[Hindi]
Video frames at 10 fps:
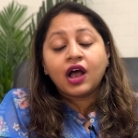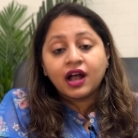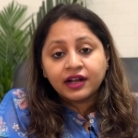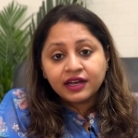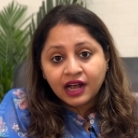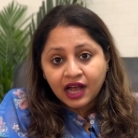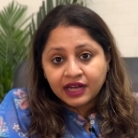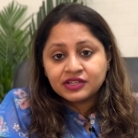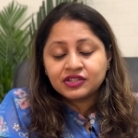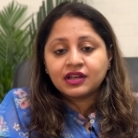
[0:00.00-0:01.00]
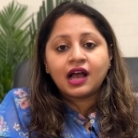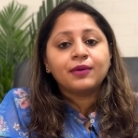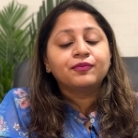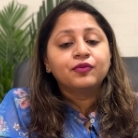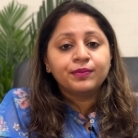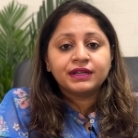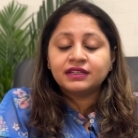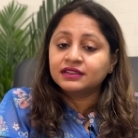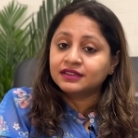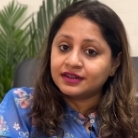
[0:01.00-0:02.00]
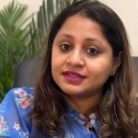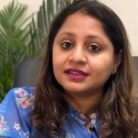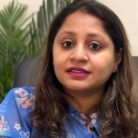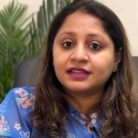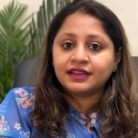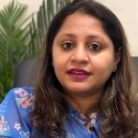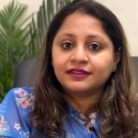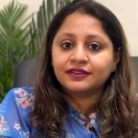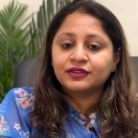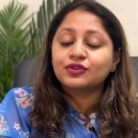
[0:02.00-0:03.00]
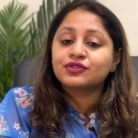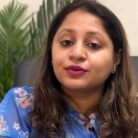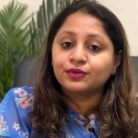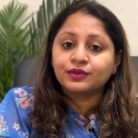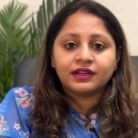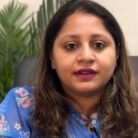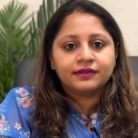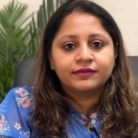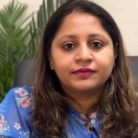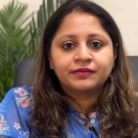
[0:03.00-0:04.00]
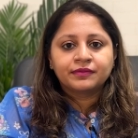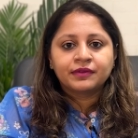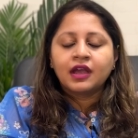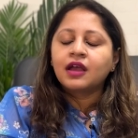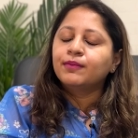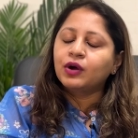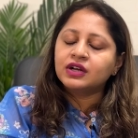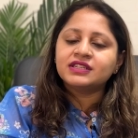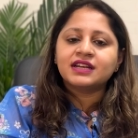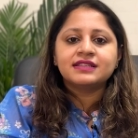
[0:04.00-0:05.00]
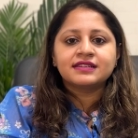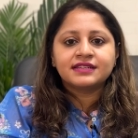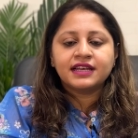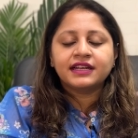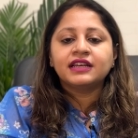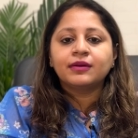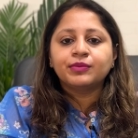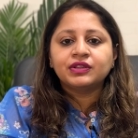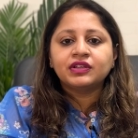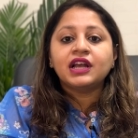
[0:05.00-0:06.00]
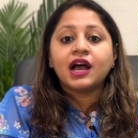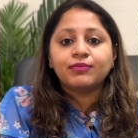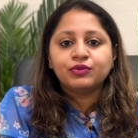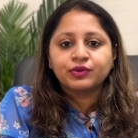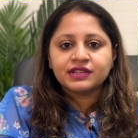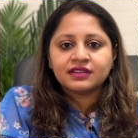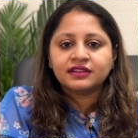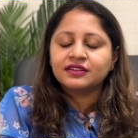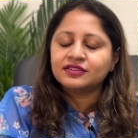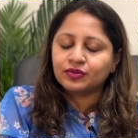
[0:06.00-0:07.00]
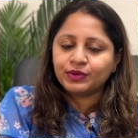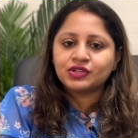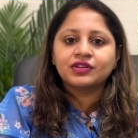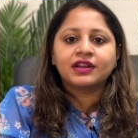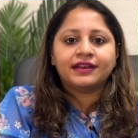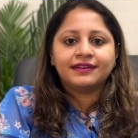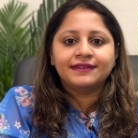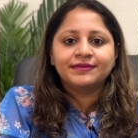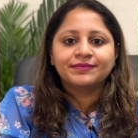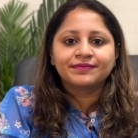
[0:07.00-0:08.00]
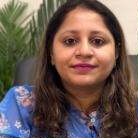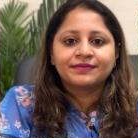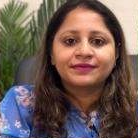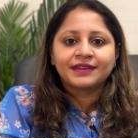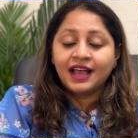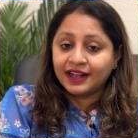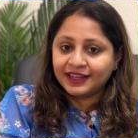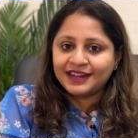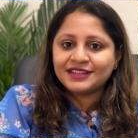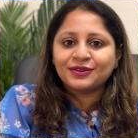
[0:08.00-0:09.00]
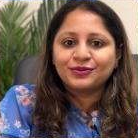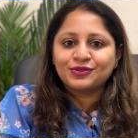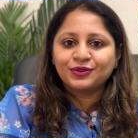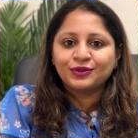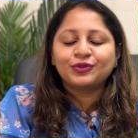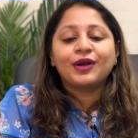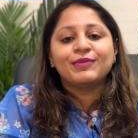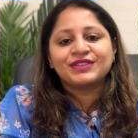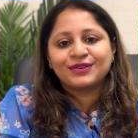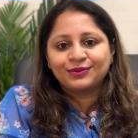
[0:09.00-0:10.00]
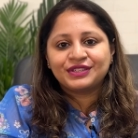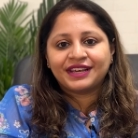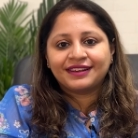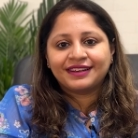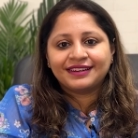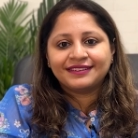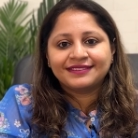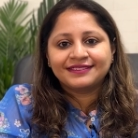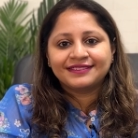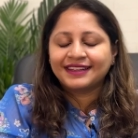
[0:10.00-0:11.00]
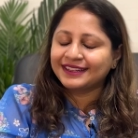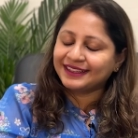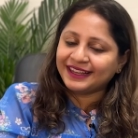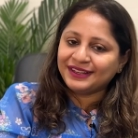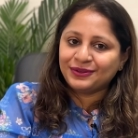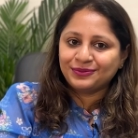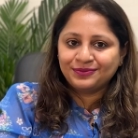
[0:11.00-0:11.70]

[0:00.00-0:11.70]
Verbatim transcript: अगर आज आप वो मदद कर सकते हैं तो ज़रूर करें बहुत चांसेस है कि नंबर थ्री आप लोगों के साथ ये सिचुएशन आएगी अगर ऐसा कुछ हो तो हमें ज़रूर शेयर करें थैंक यू